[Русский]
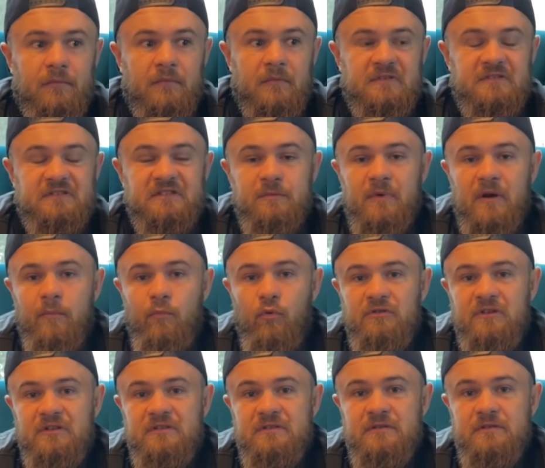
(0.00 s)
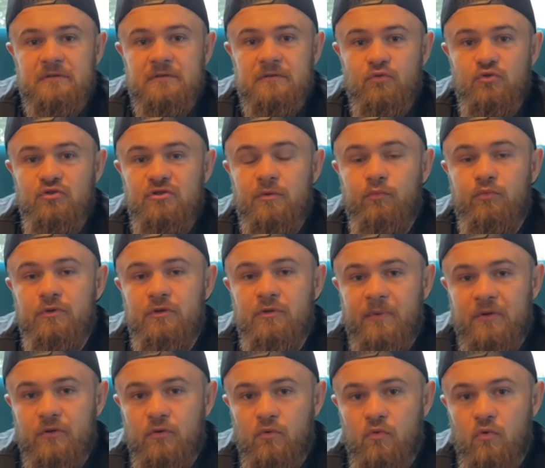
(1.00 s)
С ним работать нужно будет
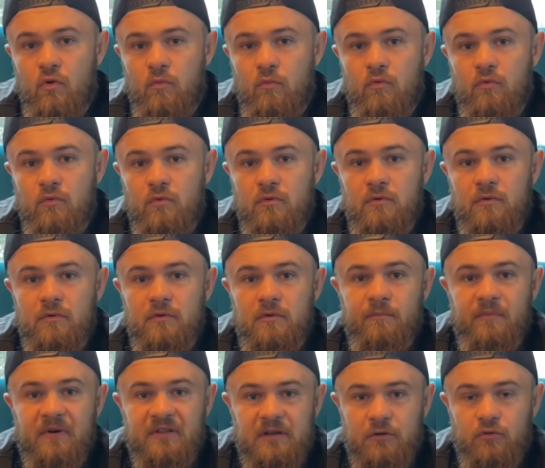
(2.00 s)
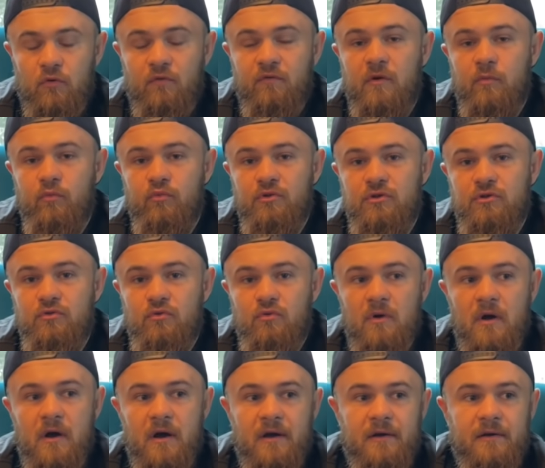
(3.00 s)
по-другому, подготовка будет
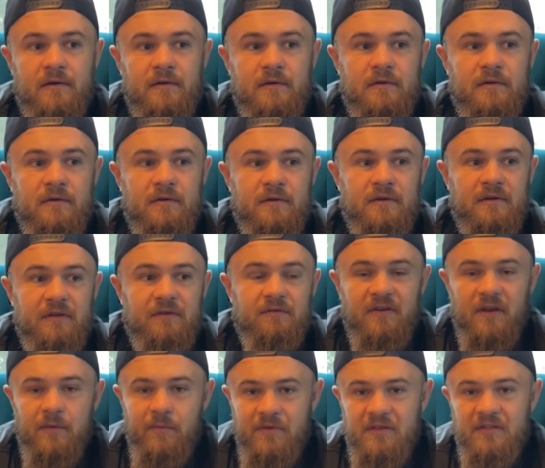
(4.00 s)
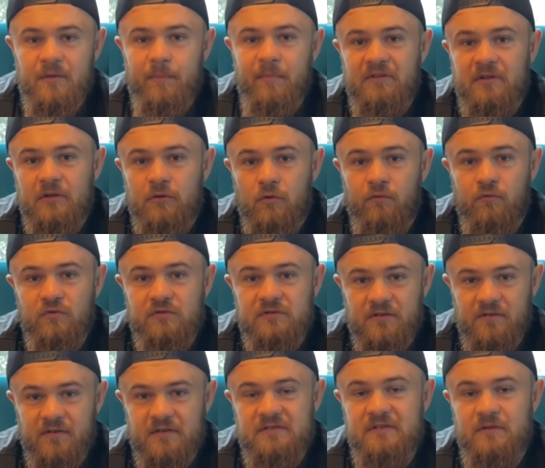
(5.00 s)
другая и времени на подготовку,
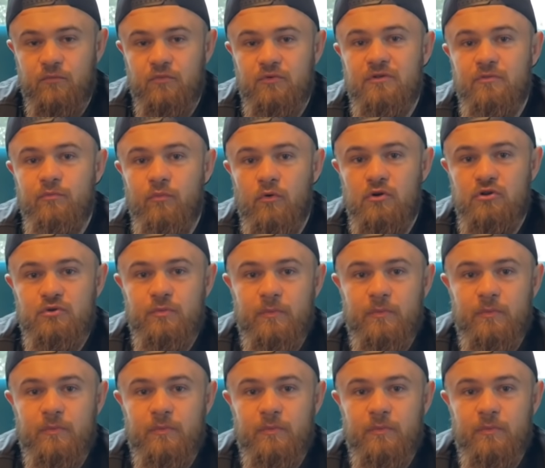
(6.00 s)
соответственно, будет больше.